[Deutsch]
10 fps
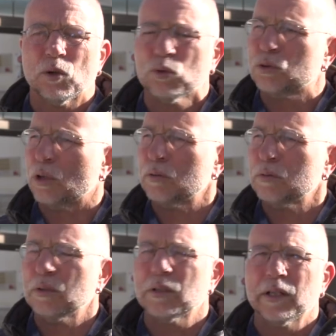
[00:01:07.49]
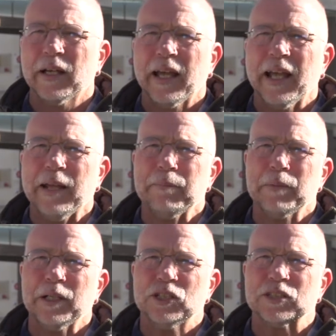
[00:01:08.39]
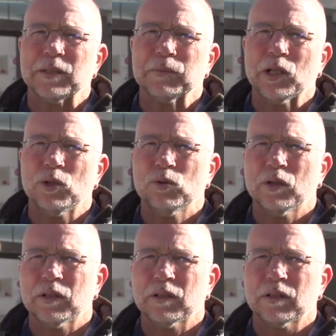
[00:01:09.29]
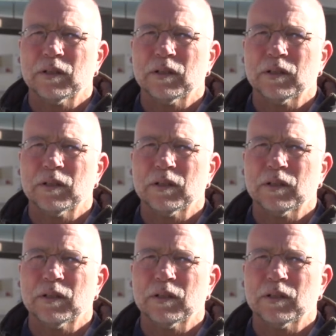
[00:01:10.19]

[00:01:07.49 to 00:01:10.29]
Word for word: und dann eben ist es ihm gelungen,